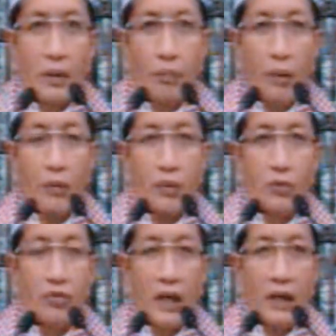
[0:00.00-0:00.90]

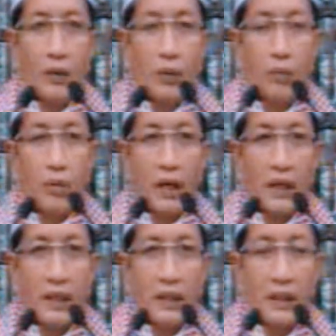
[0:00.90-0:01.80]
pemutusan
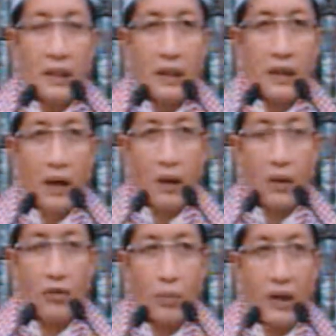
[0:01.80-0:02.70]
hubungan kita dengan
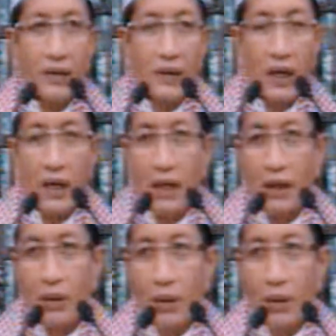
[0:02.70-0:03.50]
Allah Subhanahu wa taala